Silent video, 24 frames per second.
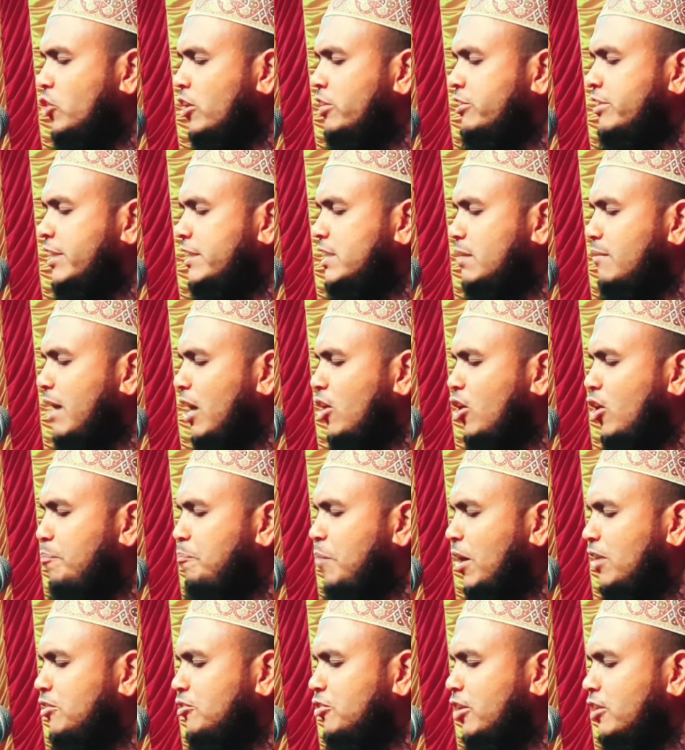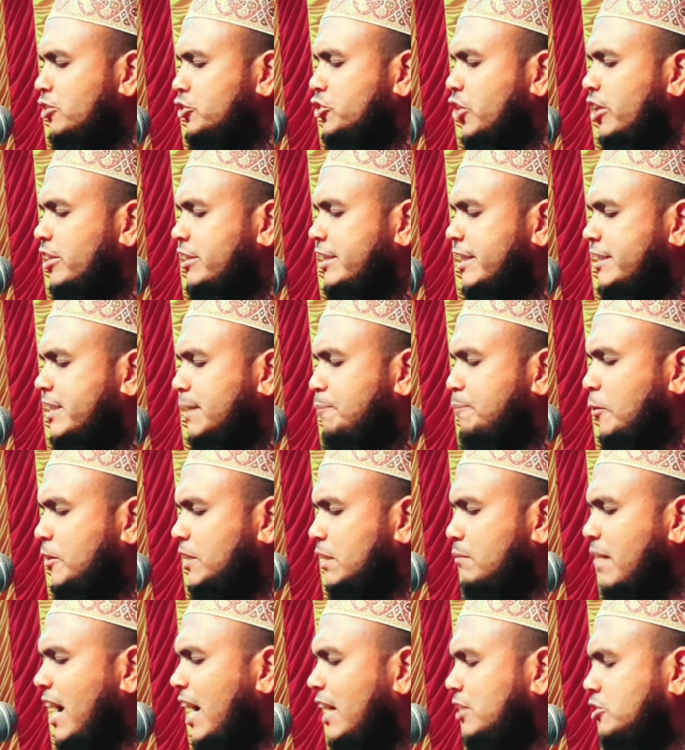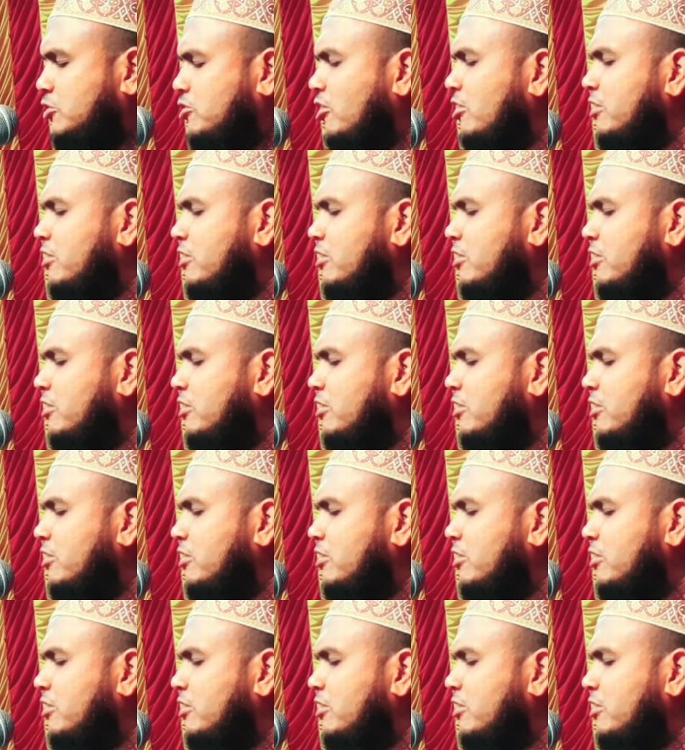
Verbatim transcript: চলতেছে মানববন্ধন চলতেছে প্রতিবাদ